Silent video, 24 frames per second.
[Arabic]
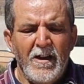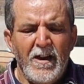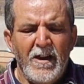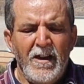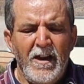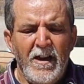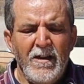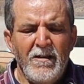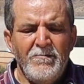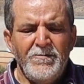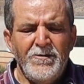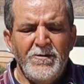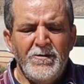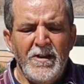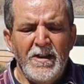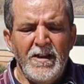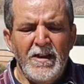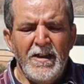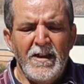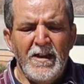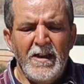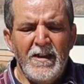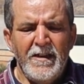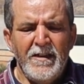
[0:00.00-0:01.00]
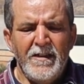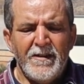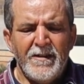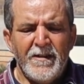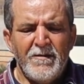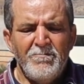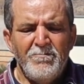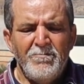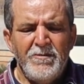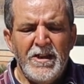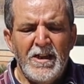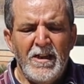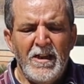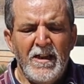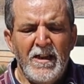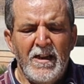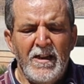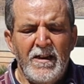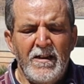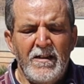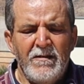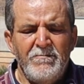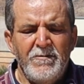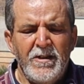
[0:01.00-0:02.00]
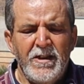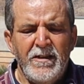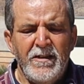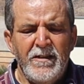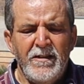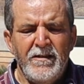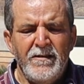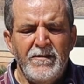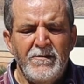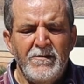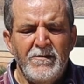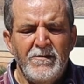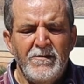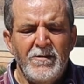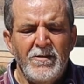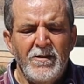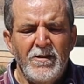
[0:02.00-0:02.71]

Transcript: الحمد لله رب العالمين